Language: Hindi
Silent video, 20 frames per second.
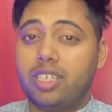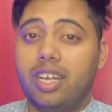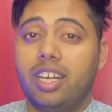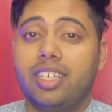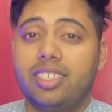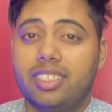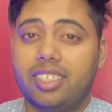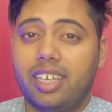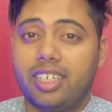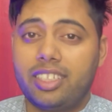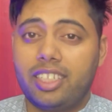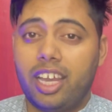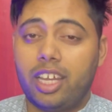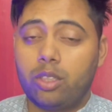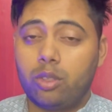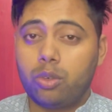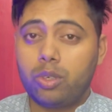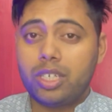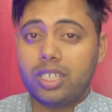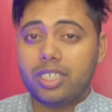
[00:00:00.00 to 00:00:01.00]
कर सकता
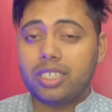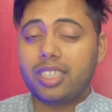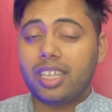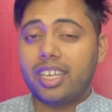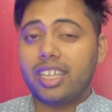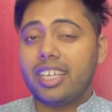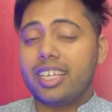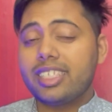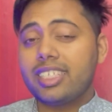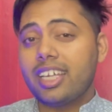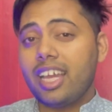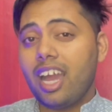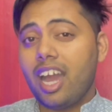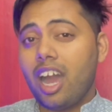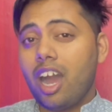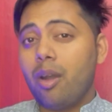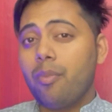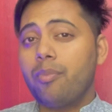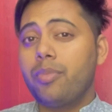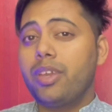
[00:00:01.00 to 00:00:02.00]
है तो किस तरीके से
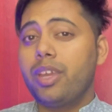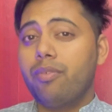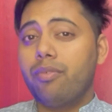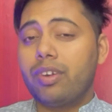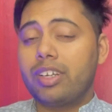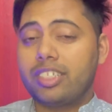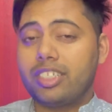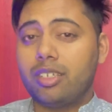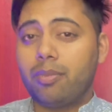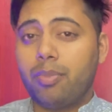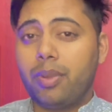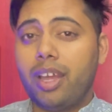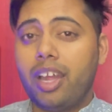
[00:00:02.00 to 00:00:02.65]
आप ये व्हाट्सएप